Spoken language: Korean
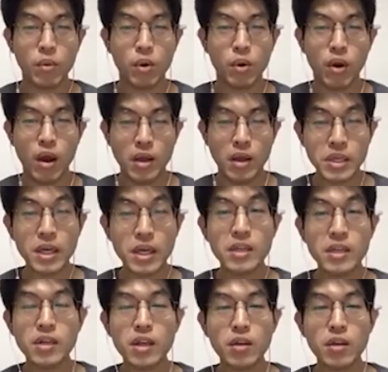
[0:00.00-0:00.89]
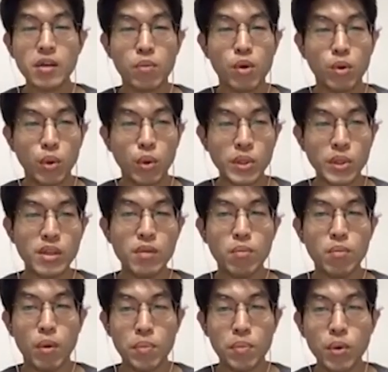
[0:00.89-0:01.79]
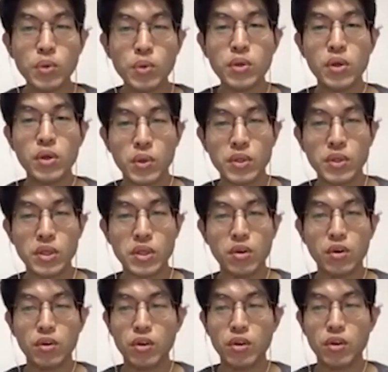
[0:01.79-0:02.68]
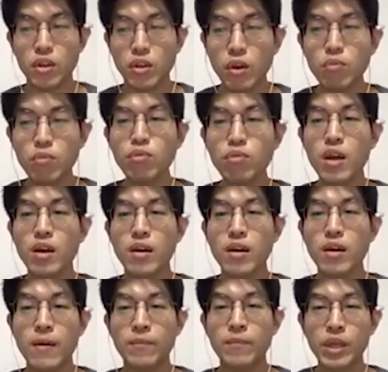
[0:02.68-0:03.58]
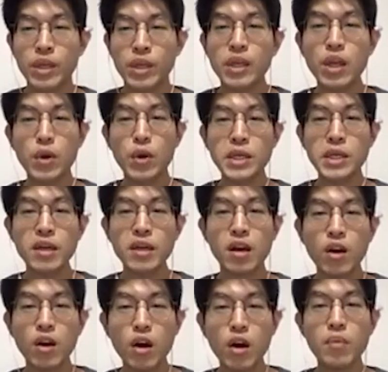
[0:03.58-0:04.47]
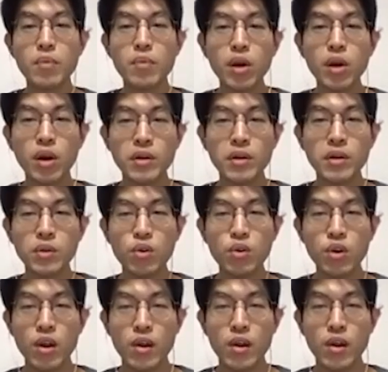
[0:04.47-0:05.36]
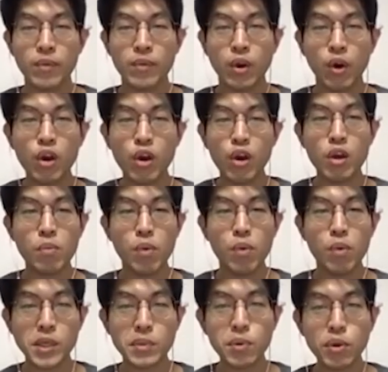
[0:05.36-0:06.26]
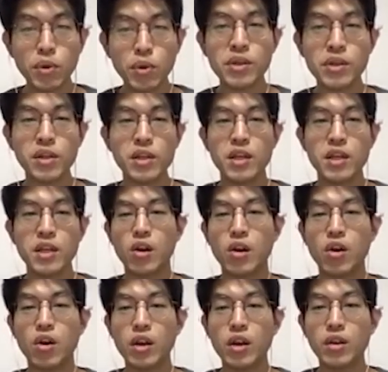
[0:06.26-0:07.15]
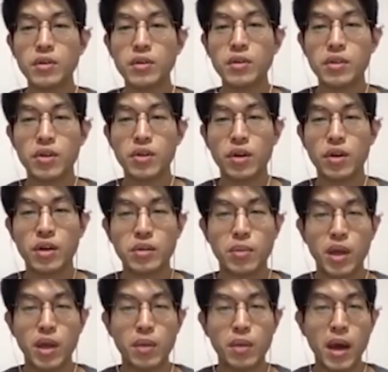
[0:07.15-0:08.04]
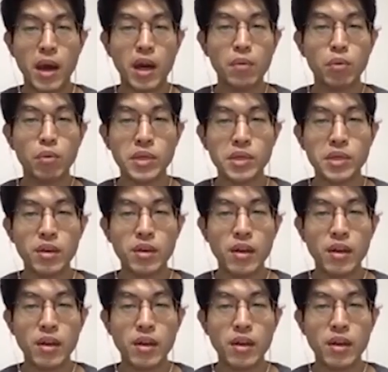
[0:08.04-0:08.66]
시간적인 로스, 비용적인 로스 이런 것들이 너무나 특히나 회사가 커가면 커갈수록 거의 엑스포넨셜리 이게 커가는 것을 저희가 이제 많이 바라보면서